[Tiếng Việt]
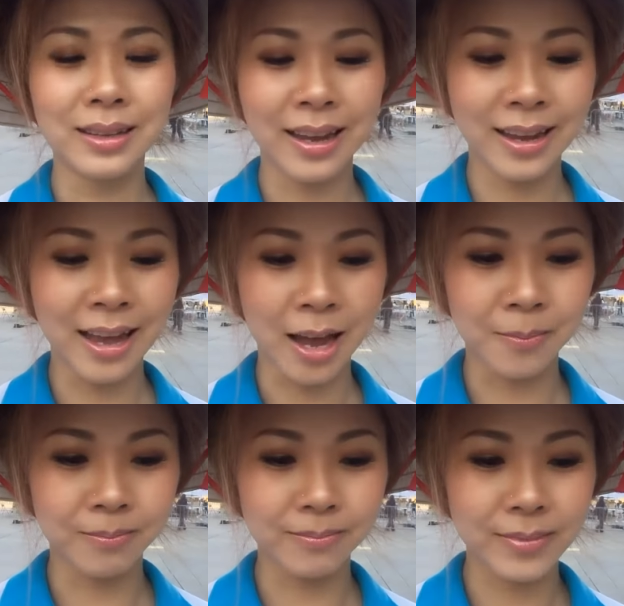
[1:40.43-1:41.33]
thì à,
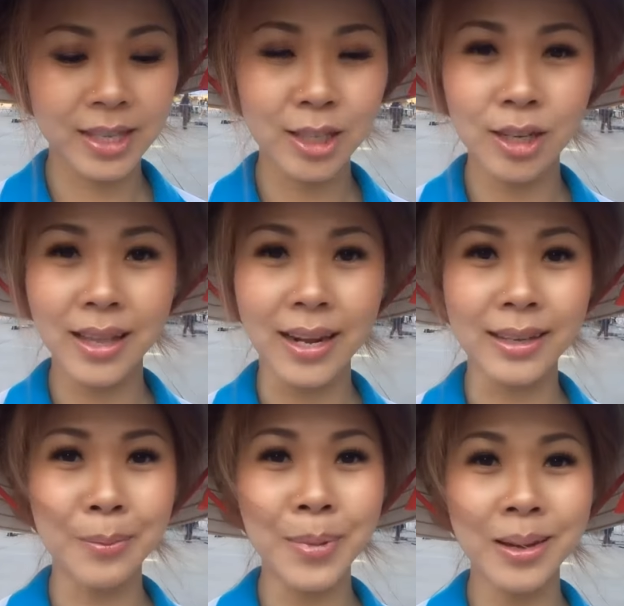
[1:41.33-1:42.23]
xin chân thành
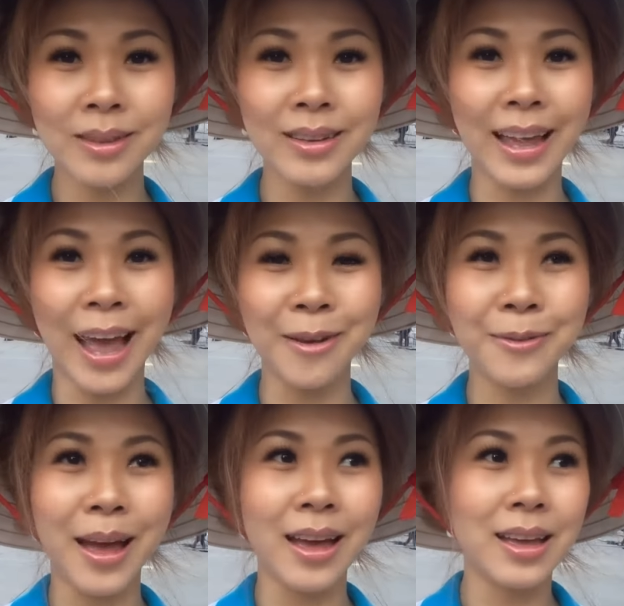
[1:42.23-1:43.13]
cảm ơn tất cả
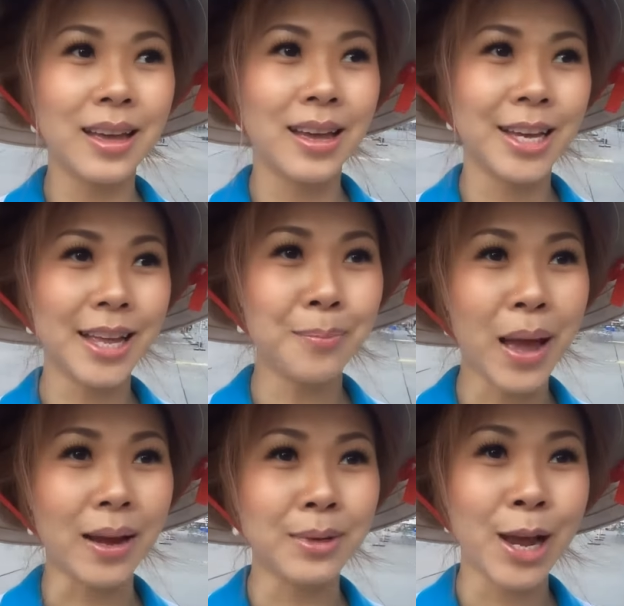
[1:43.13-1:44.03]
và các
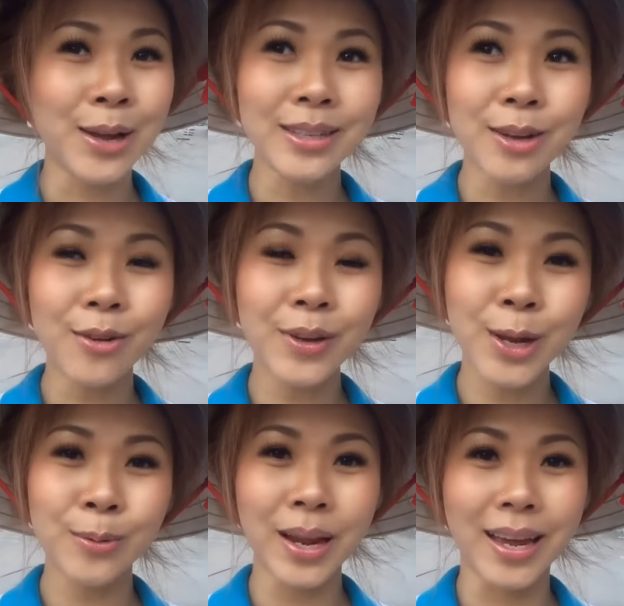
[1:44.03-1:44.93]
bạn nào đang coi
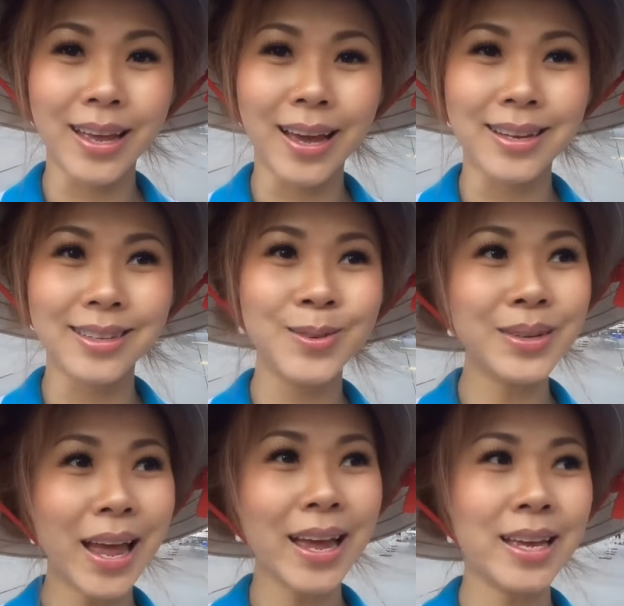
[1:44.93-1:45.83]
video này hãy
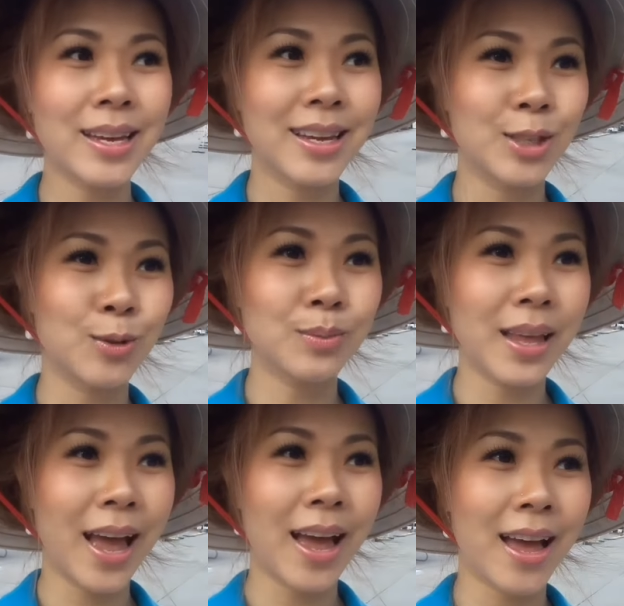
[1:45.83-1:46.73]
xuống đây chúng
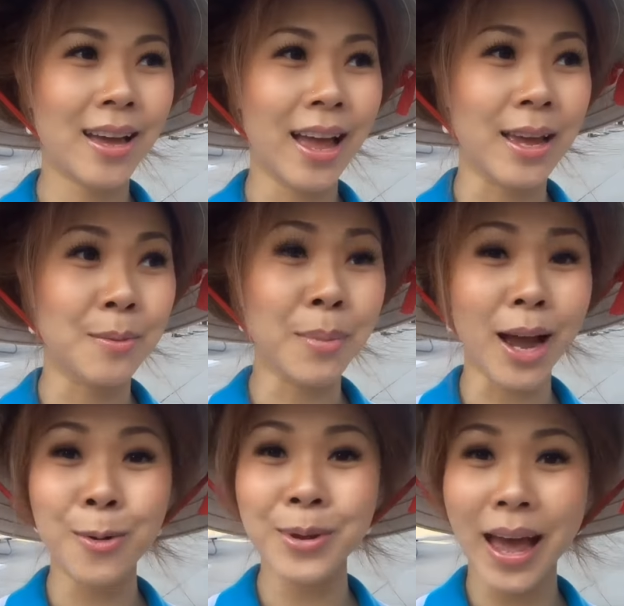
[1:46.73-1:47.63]
ta hãy mặc
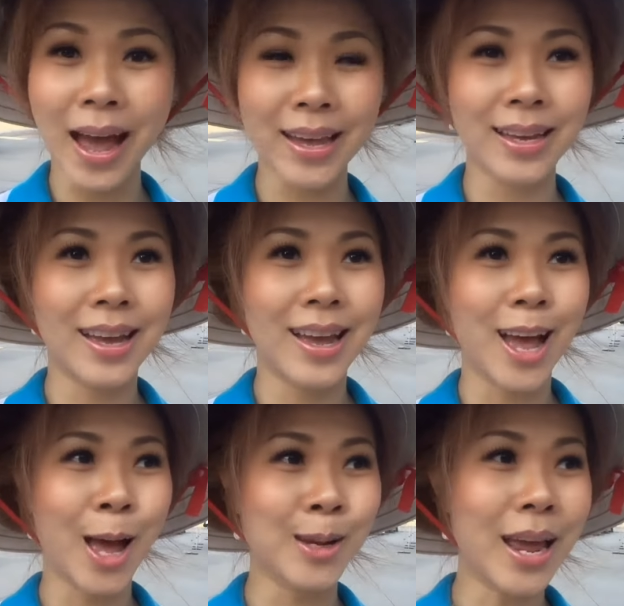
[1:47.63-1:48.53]
áo dài
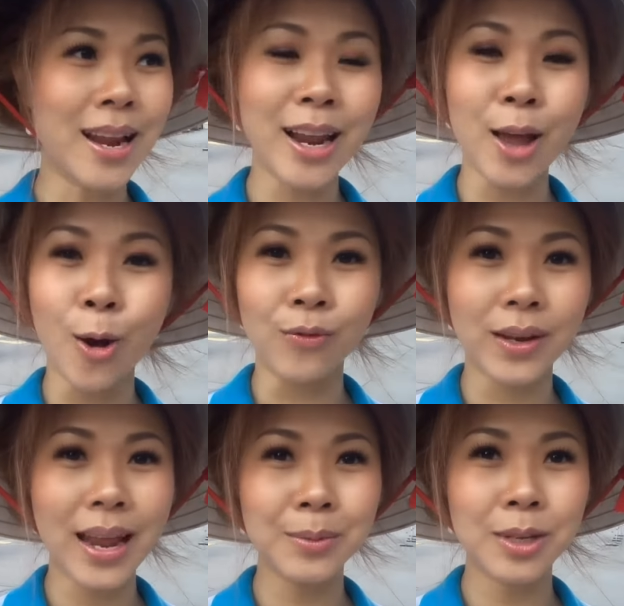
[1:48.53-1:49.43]
à, đây là lễ hội
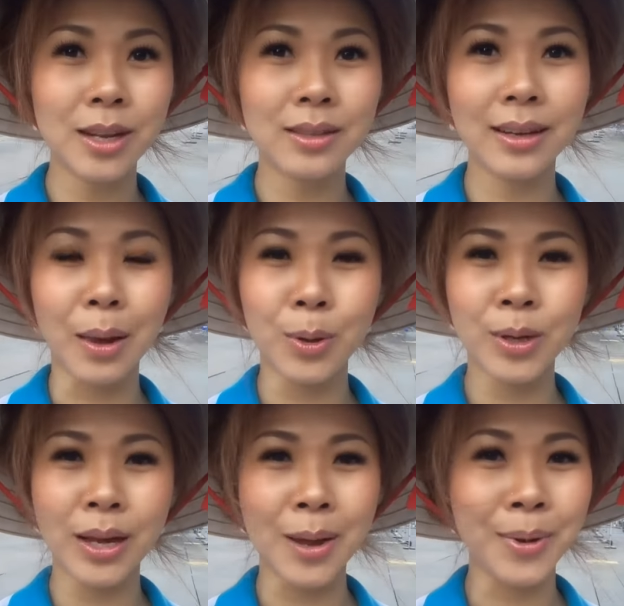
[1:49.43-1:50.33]
Việt Nam cho nên tất cả mọi
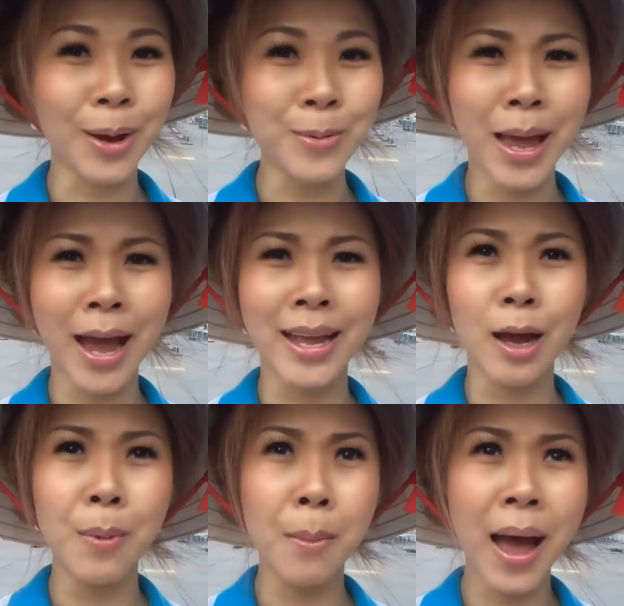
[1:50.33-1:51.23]
người hãy mặc áo dài
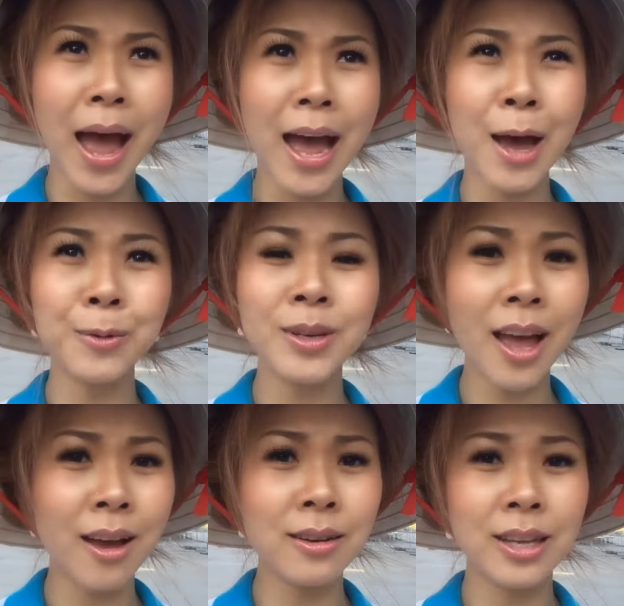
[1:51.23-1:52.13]
áo ba ba áo tứ
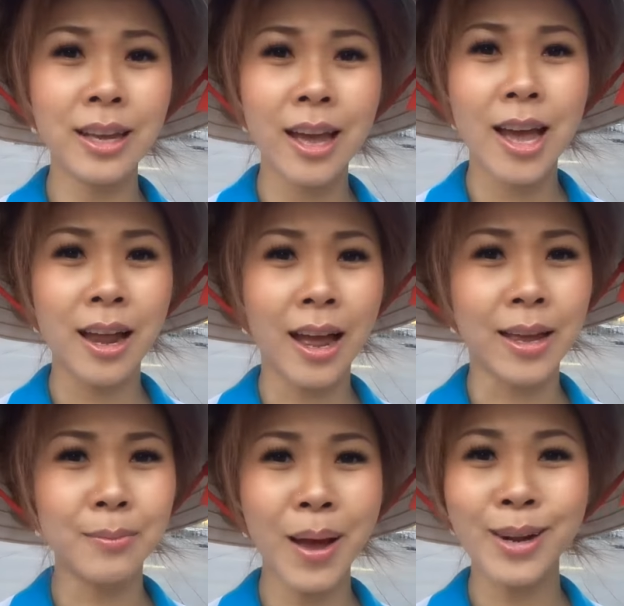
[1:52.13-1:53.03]
thân
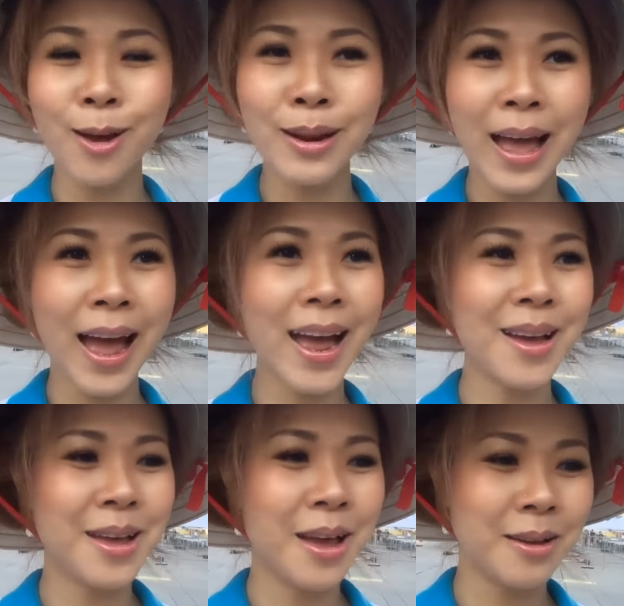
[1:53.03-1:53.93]
hãy mang nón lá
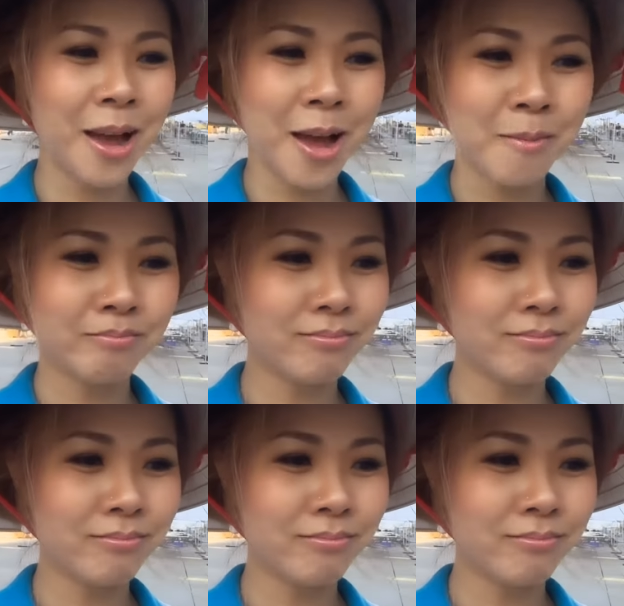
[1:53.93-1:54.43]
à,